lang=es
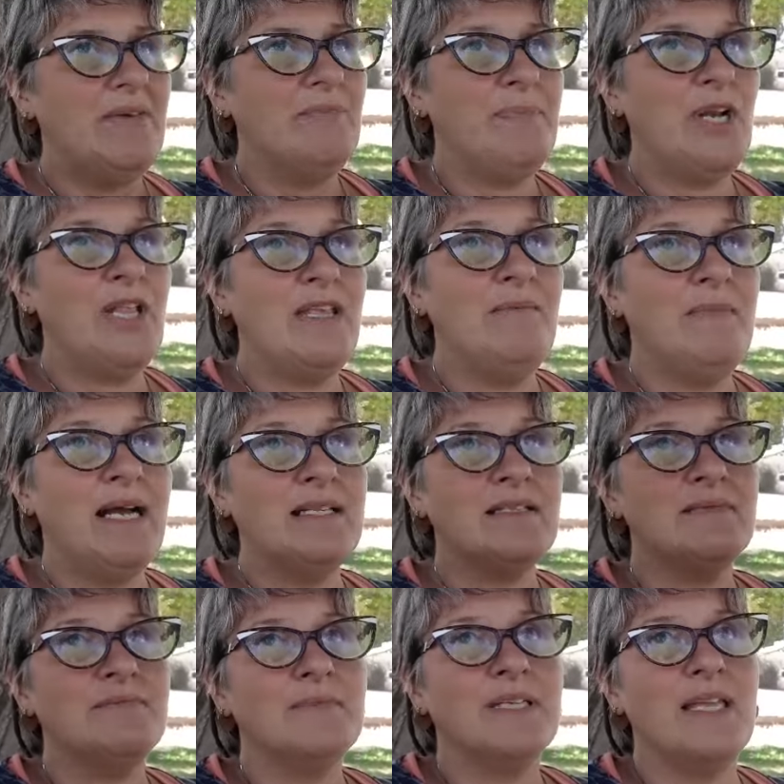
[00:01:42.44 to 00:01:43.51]
Pero además
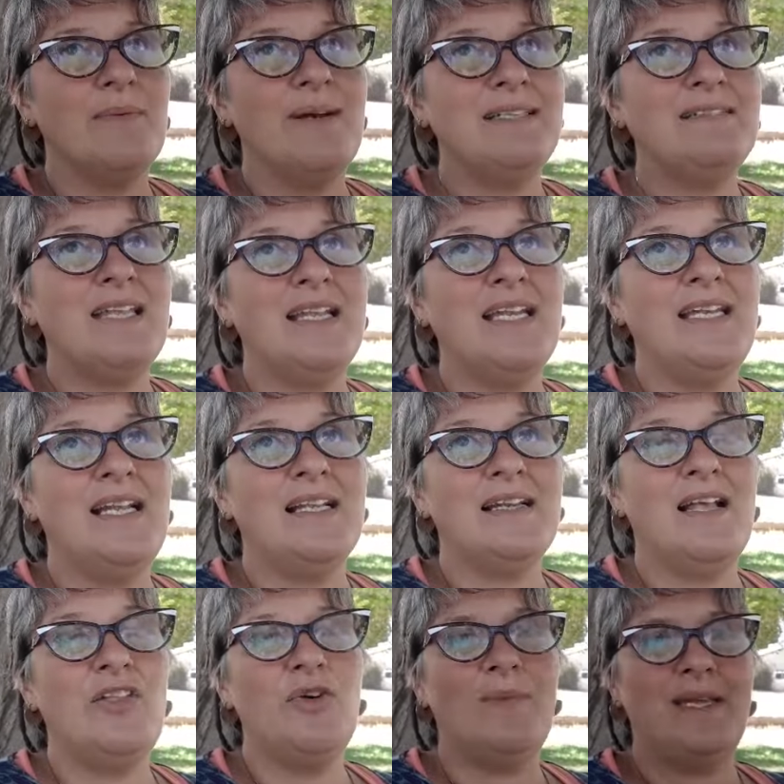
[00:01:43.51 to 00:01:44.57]
que va a estar en el
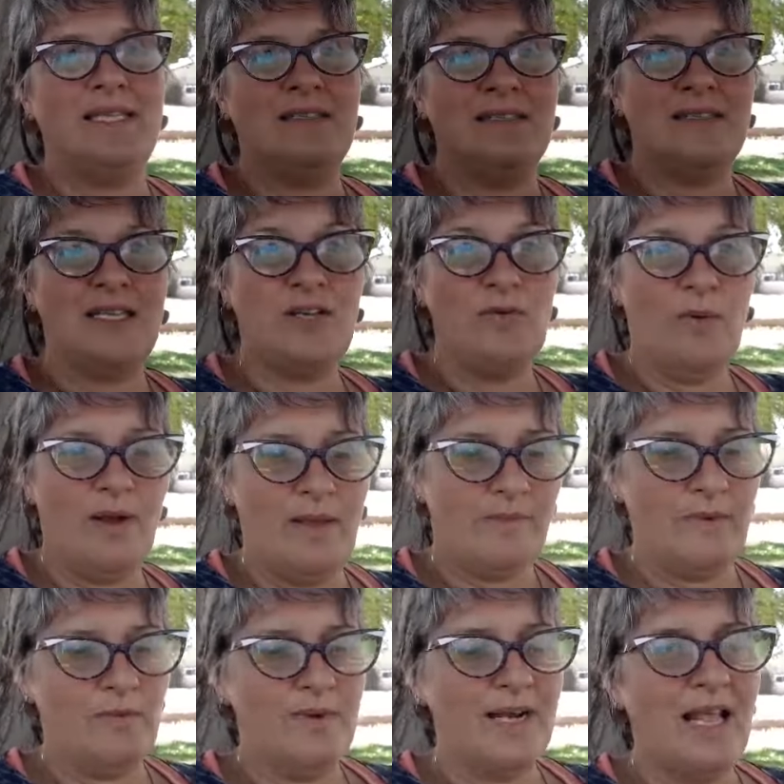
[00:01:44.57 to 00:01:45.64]
grado 29,
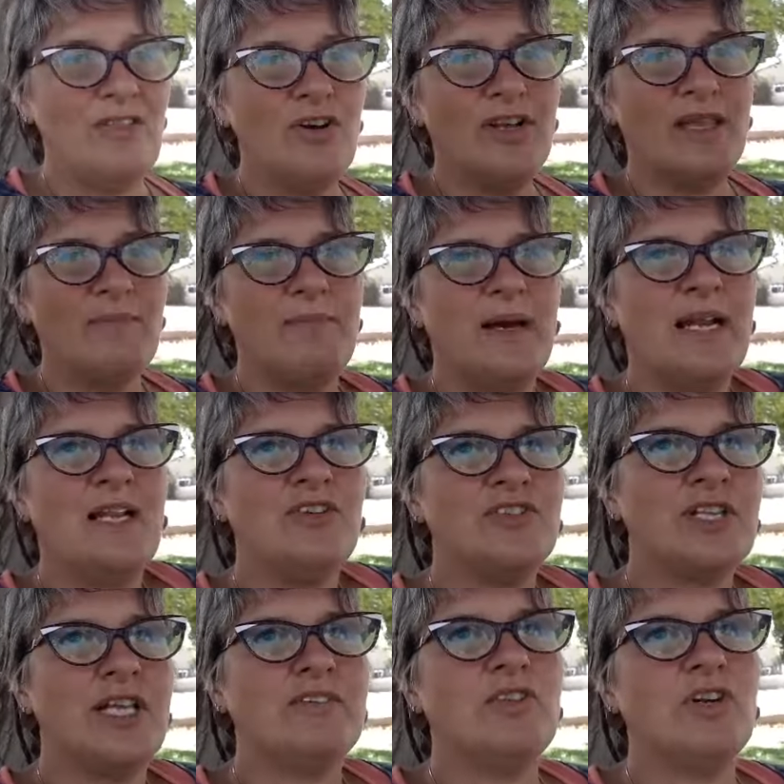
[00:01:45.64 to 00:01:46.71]
un grado que para
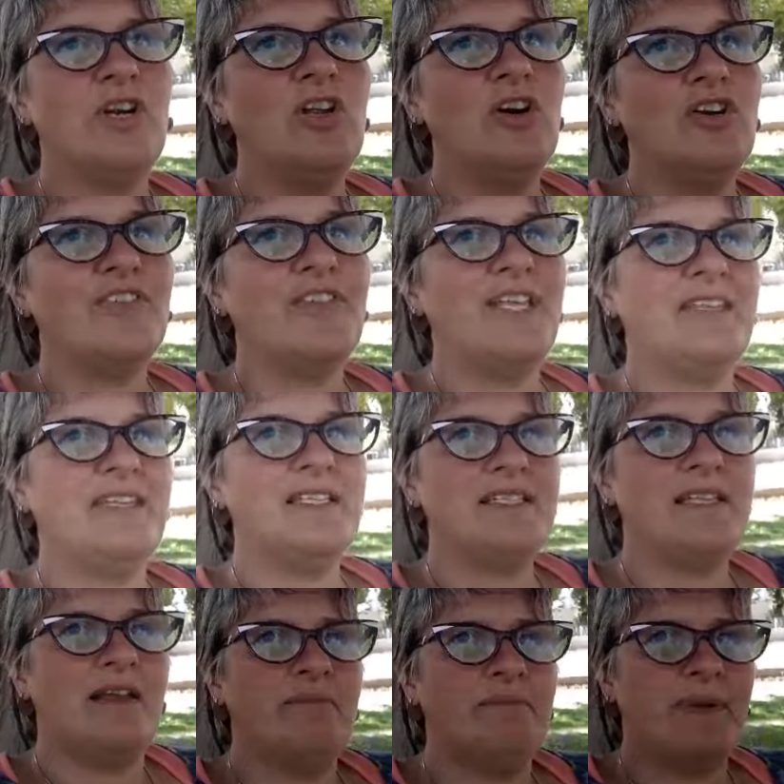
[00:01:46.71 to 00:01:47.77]
los astrólogos desde
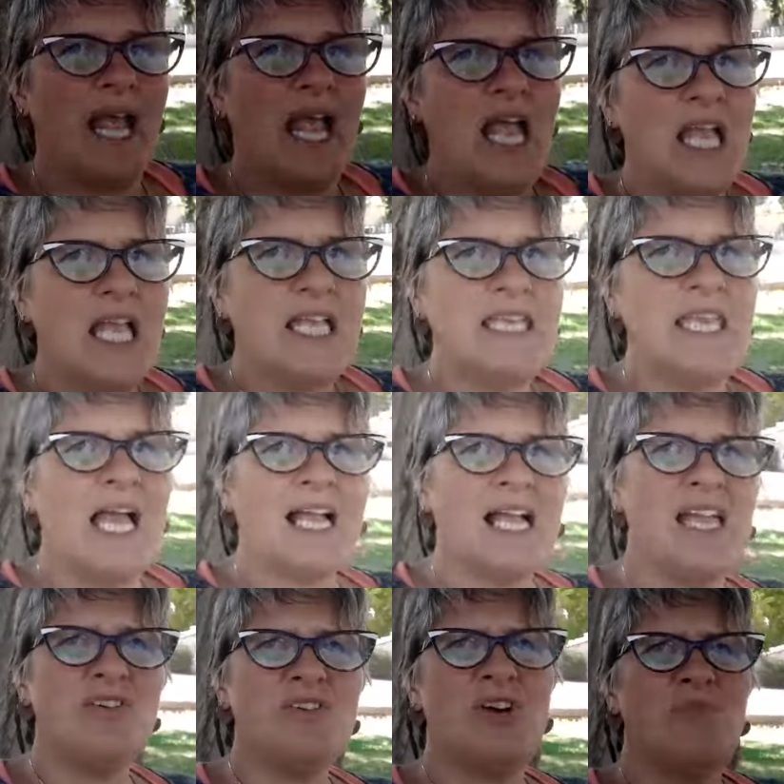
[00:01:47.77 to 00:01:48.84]
siempre, y acá
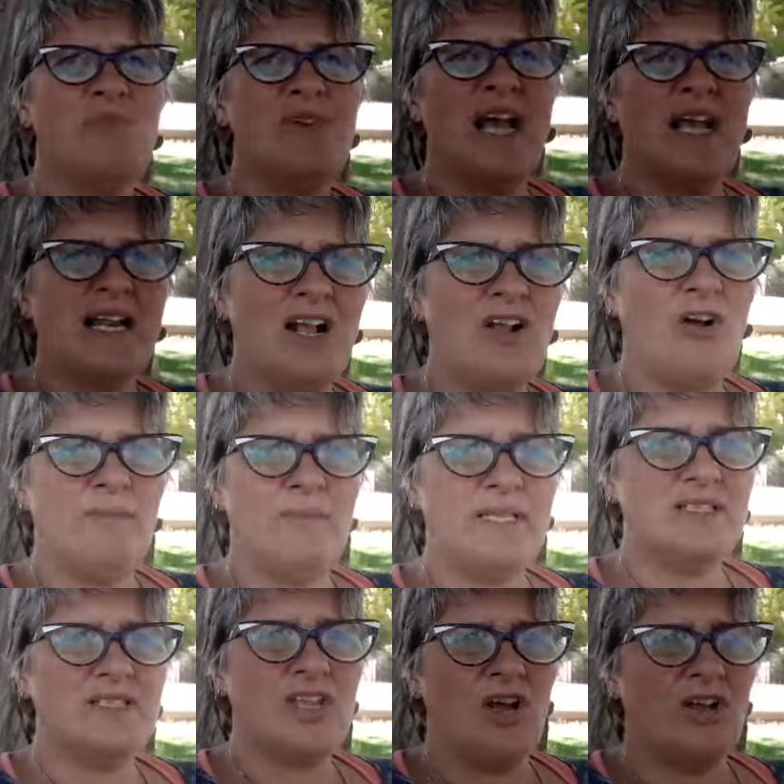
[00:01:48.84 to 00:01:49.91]
hay como una gran
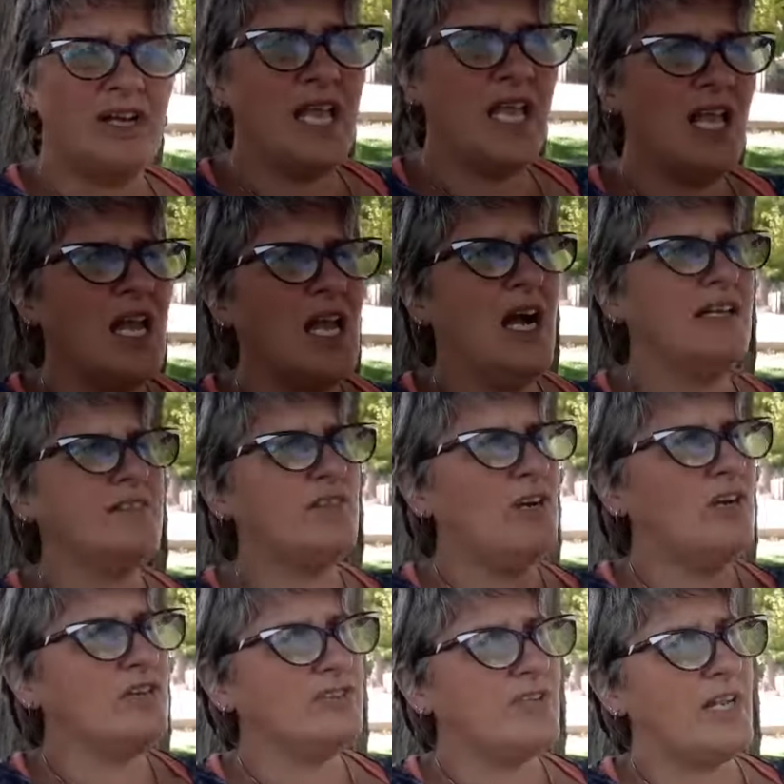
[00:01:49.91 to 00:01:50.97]
convención, ¿eh?
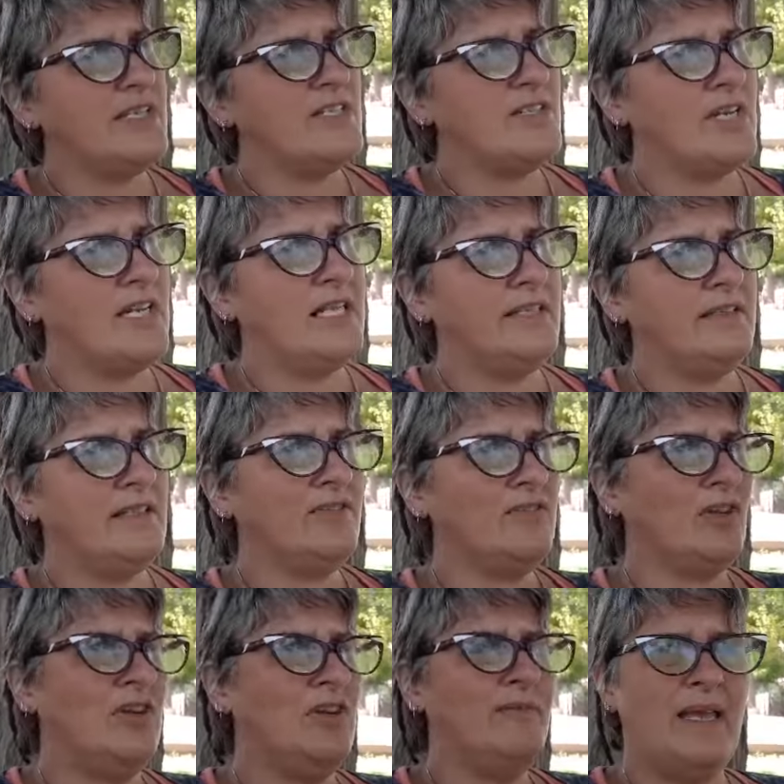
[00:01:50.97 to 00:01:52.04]
astrólogos tradicionalistas
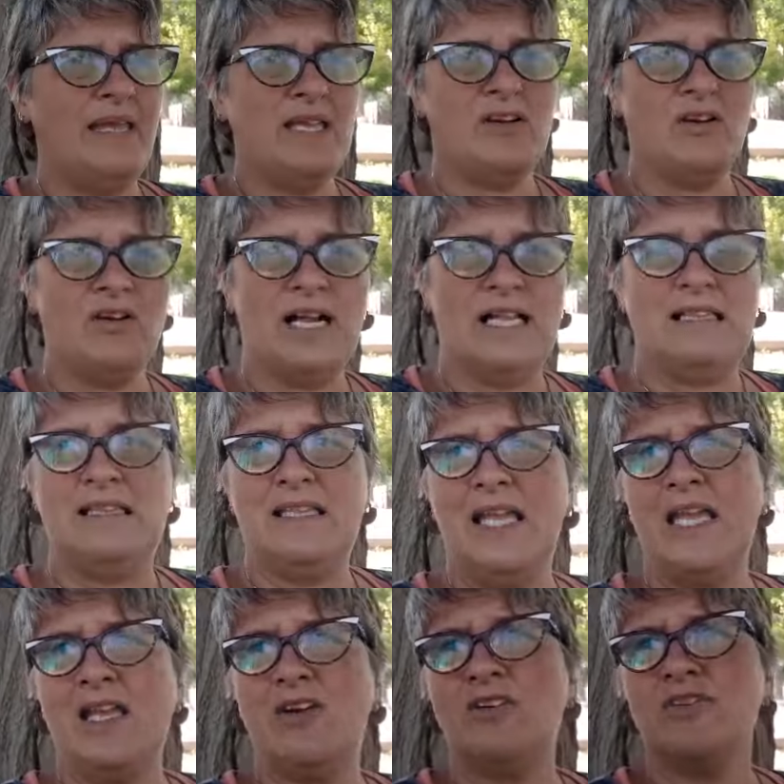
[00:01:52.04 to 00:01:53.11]
ptolomeicos,
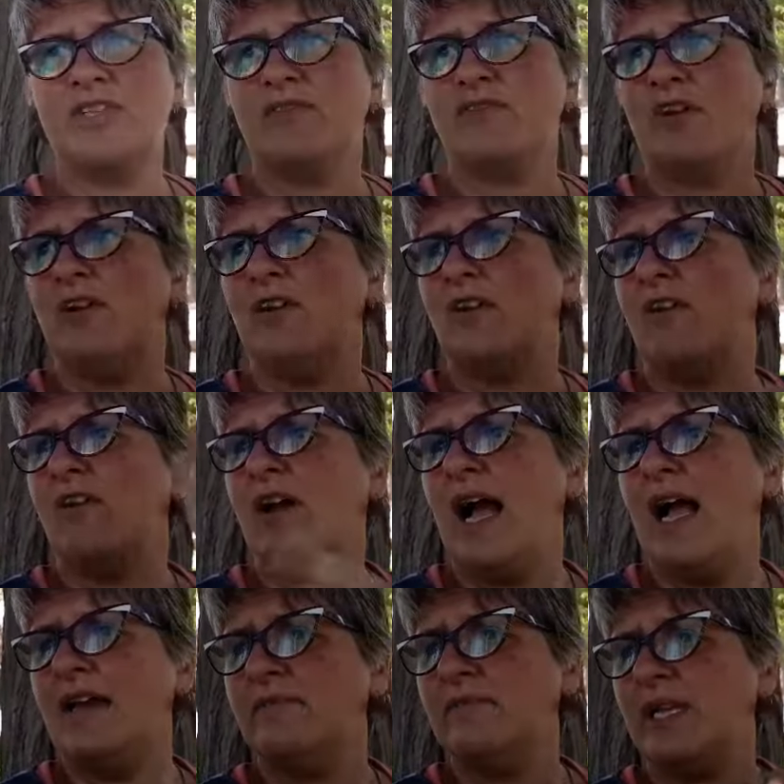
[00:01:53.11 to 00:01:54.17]
caldeos, astrólogos
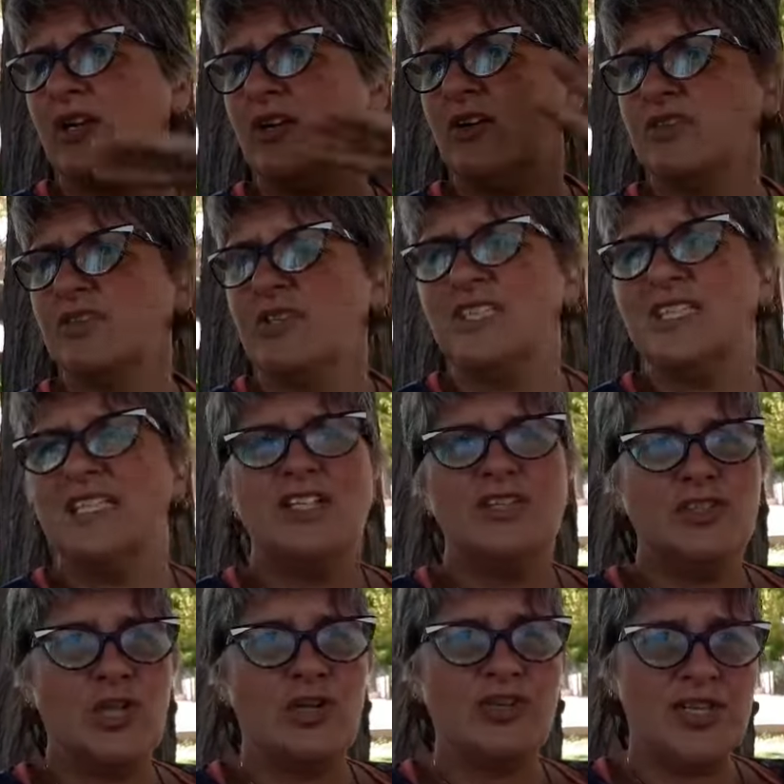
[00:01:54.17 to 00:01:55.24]
kármicos,
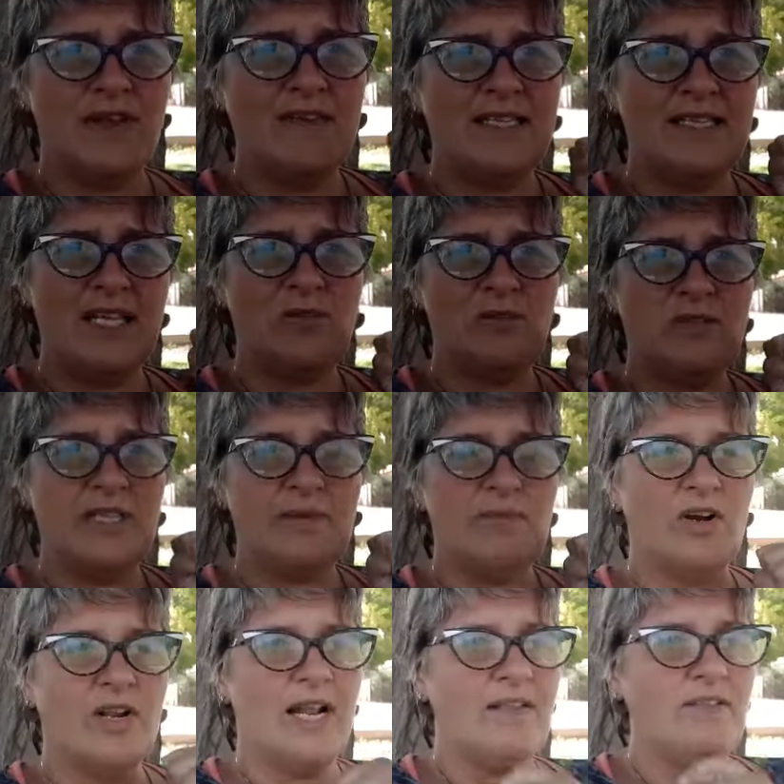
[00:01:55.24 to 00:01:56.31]
todos hablan del último
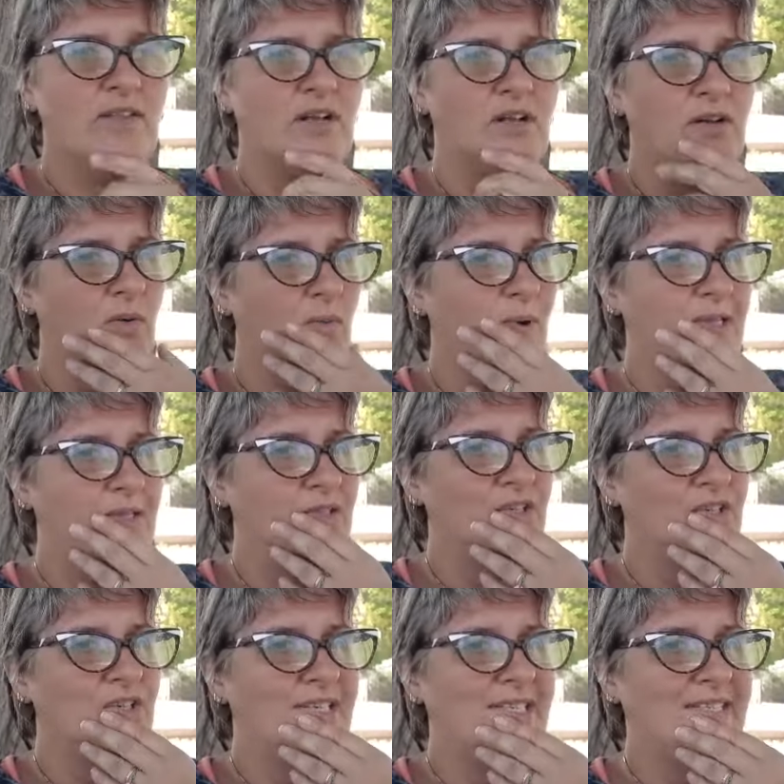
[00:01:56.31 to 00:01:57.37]
grado
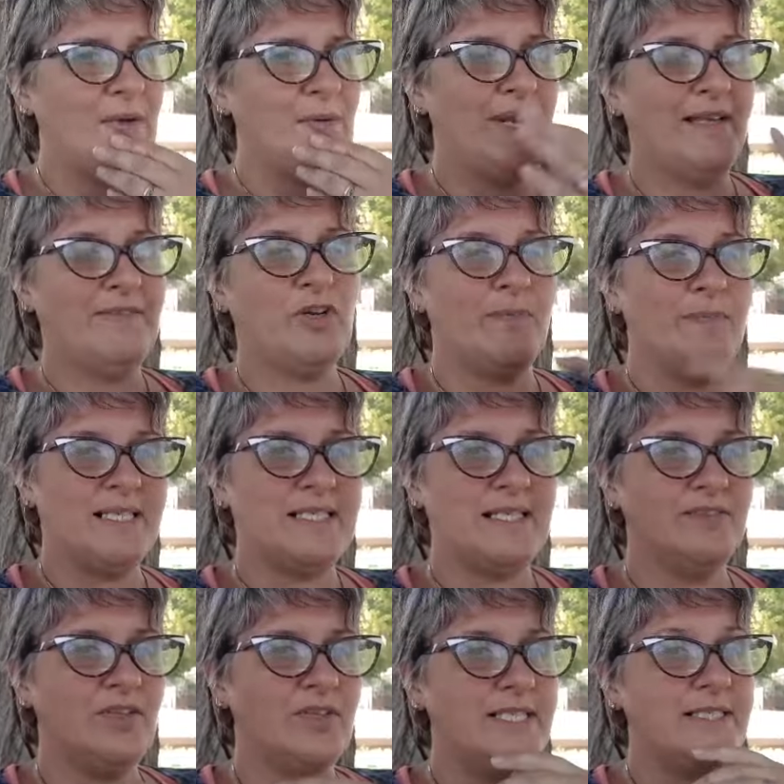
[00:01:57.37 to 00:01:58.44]
cuando está un astro
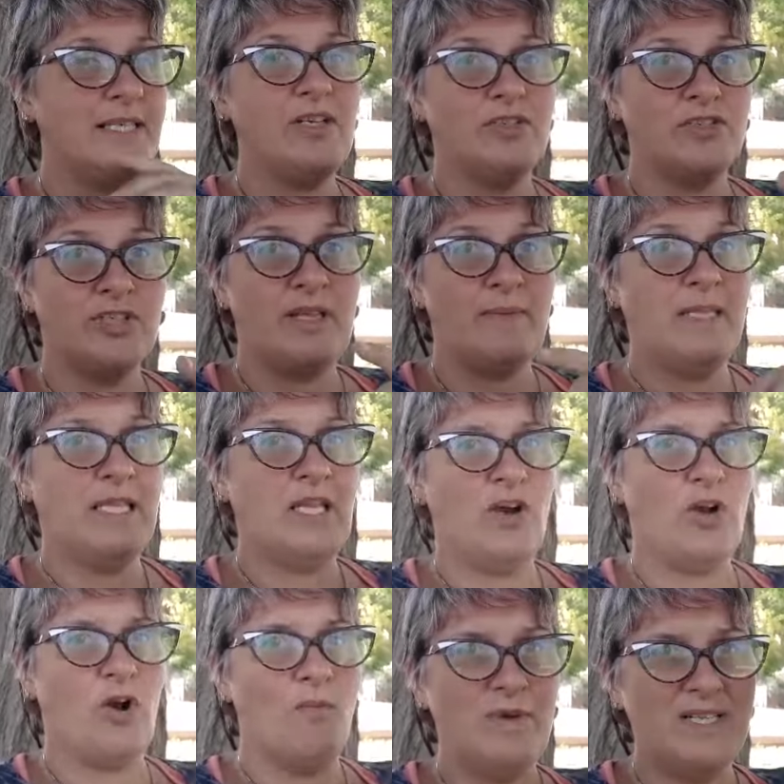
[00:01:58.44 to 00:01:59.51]
pasando de signo. Yo también te digo,
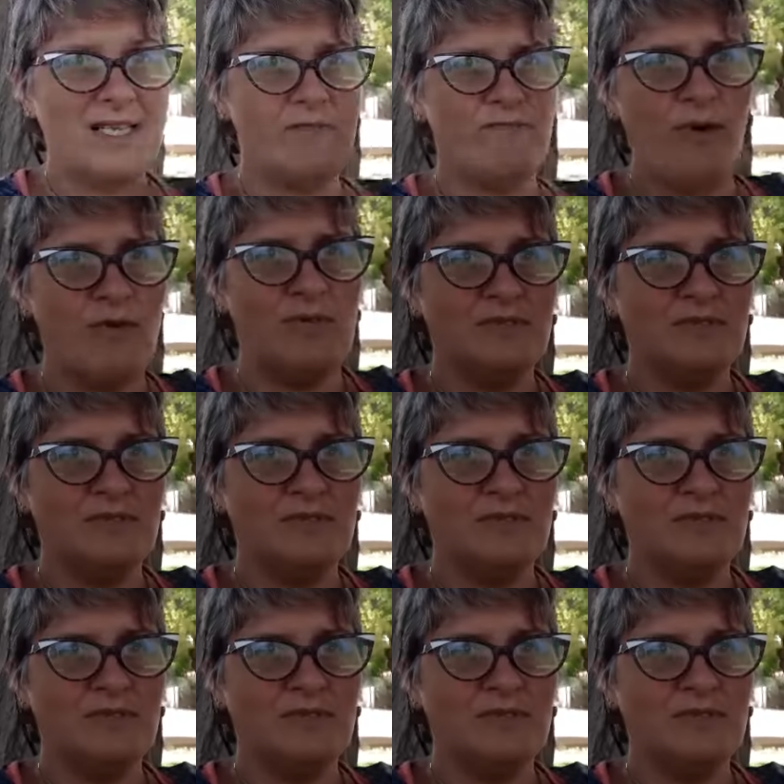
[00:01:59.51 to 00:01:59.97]
es como ese ¡pum!